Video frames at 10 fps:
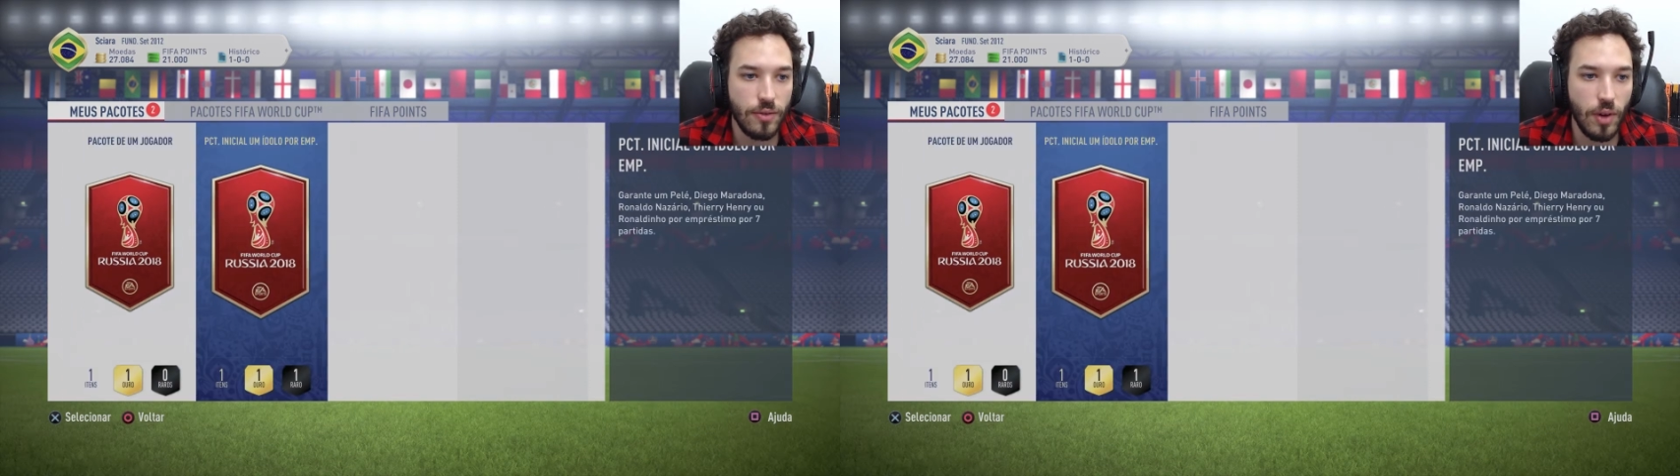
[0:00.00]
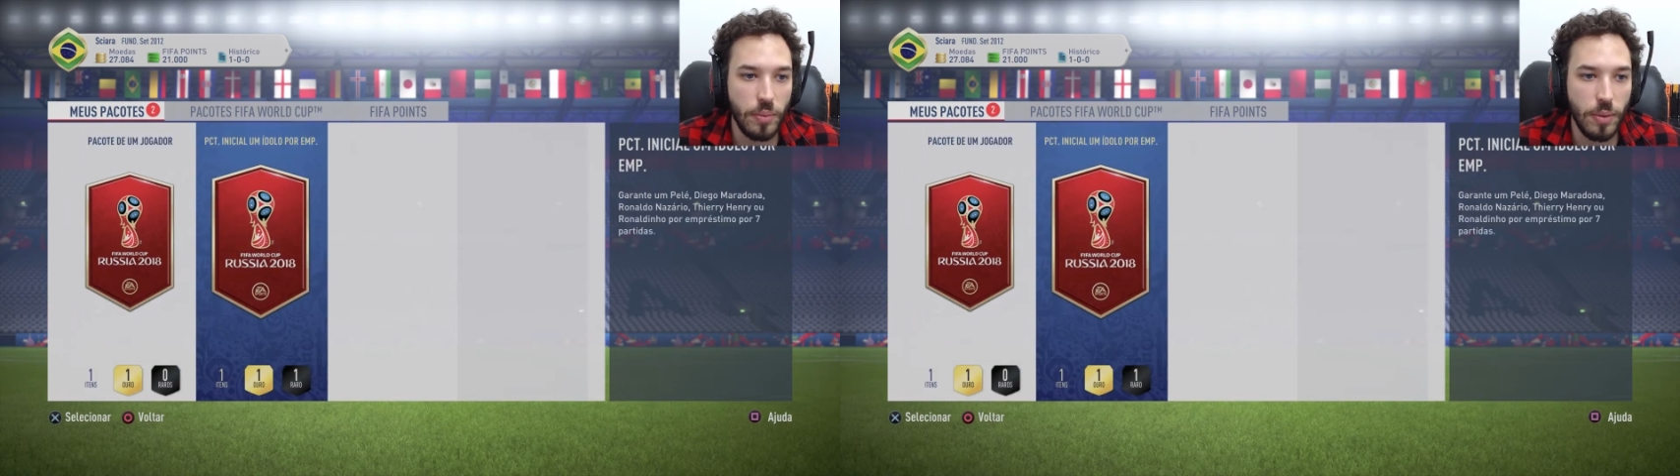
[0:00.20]

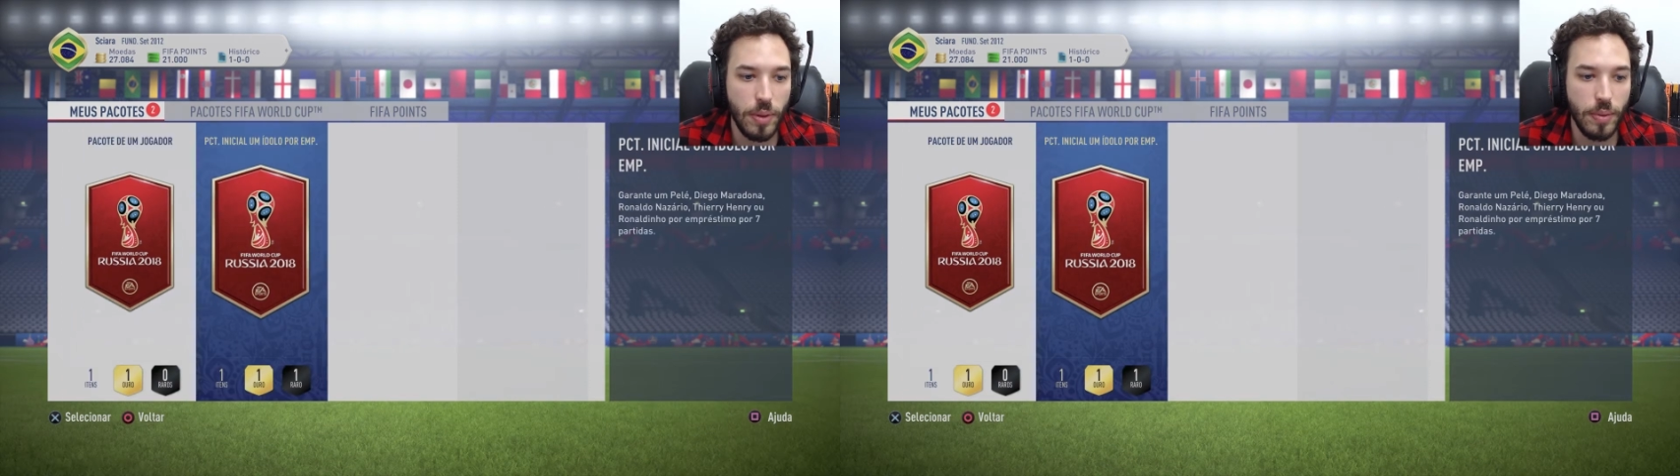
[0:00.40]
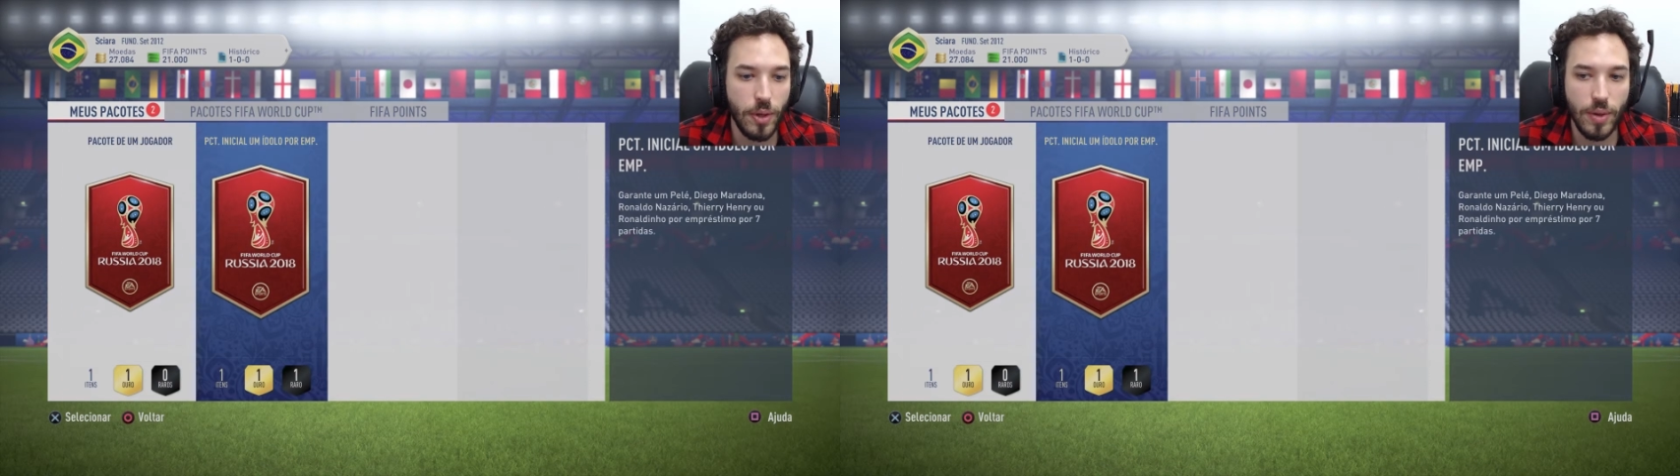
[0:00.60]
Vou abrir
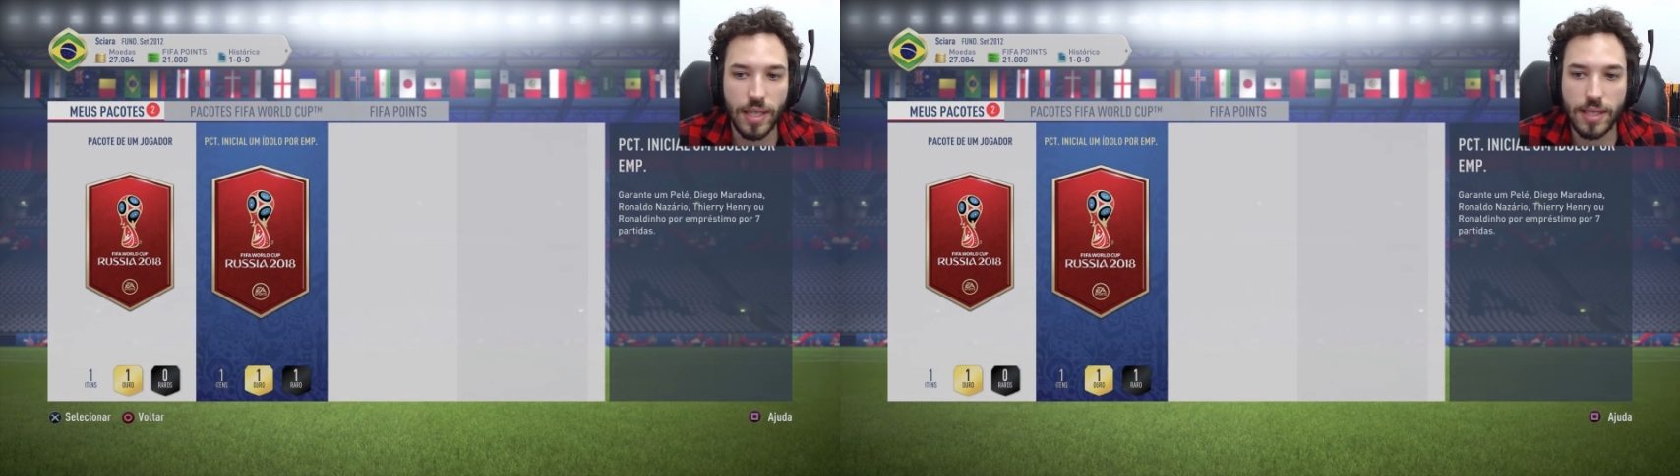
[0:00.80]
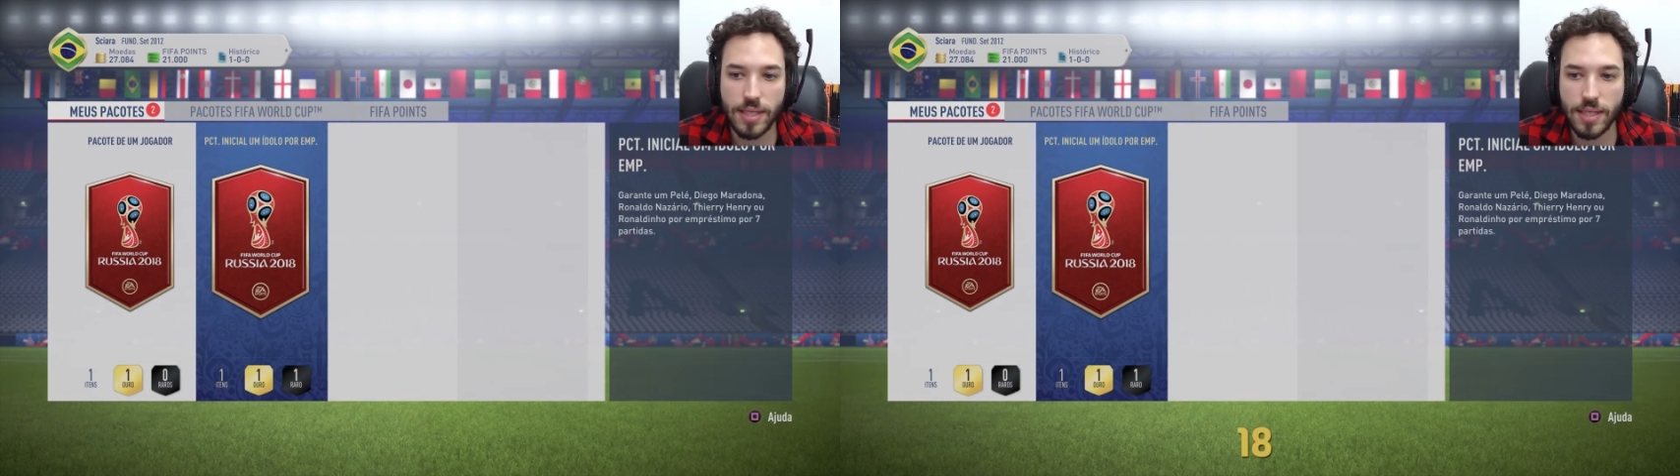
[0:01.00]
primeiro
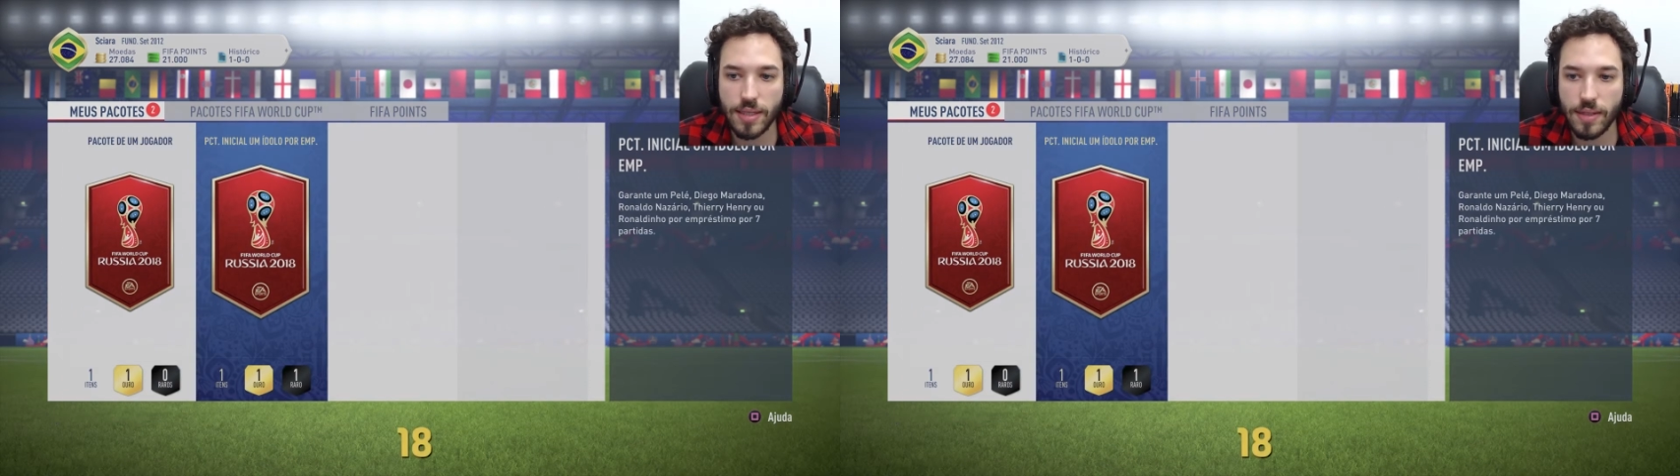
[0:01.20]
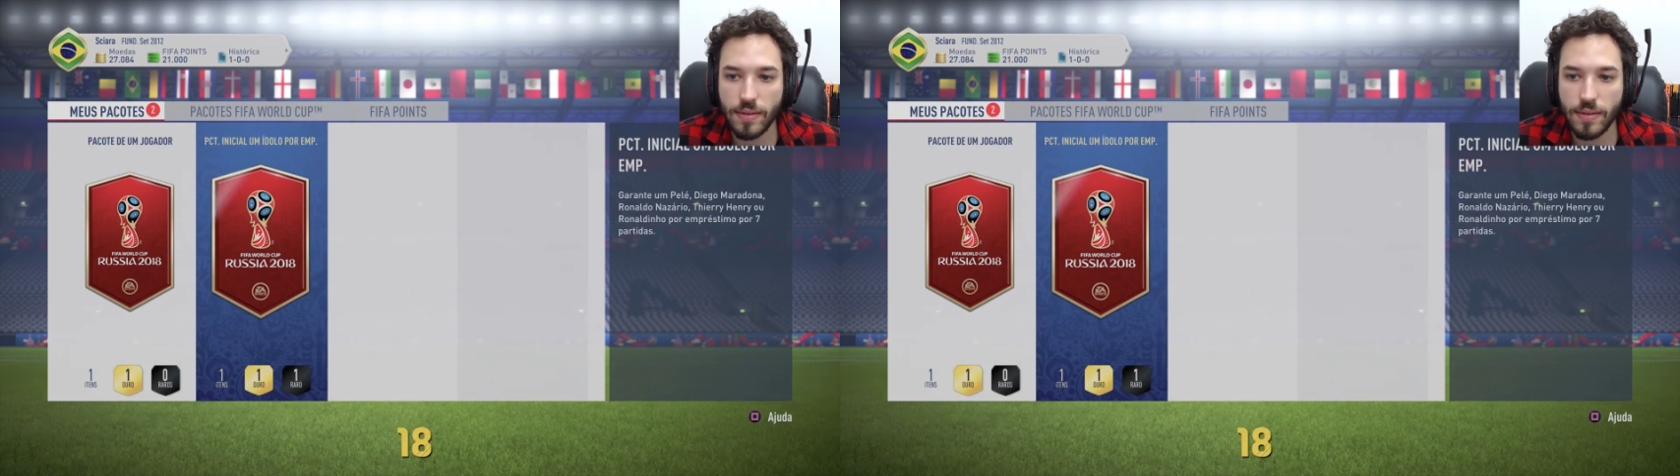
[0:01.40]
esse.